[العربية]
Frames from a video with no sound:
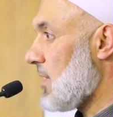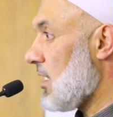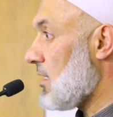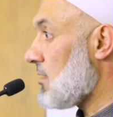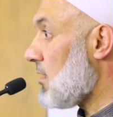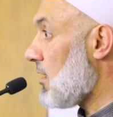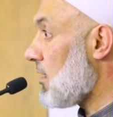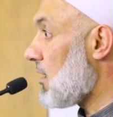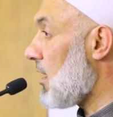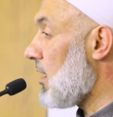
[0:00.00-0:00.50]

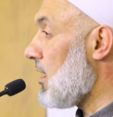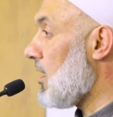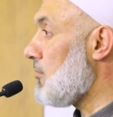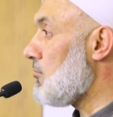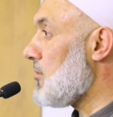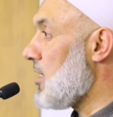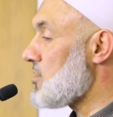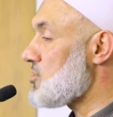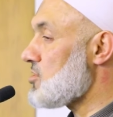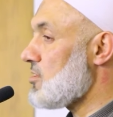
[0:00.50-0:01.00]
هذا
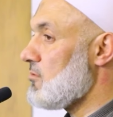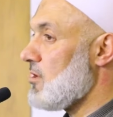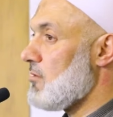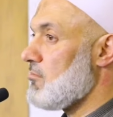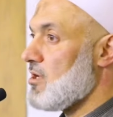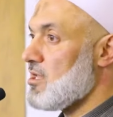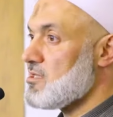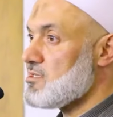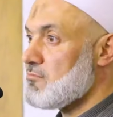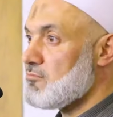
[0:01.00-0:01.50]
الكلام يا
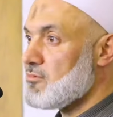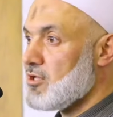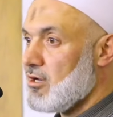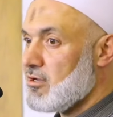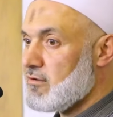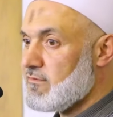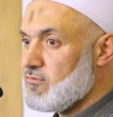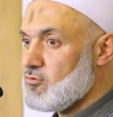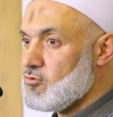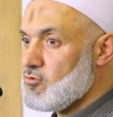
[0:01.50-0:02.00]
شباب لازم
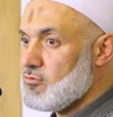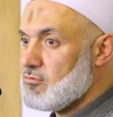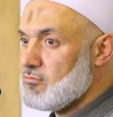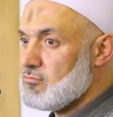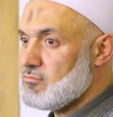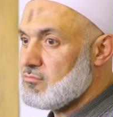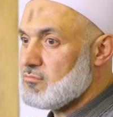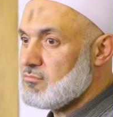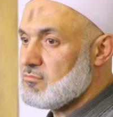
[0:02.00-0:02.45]
تعرفوه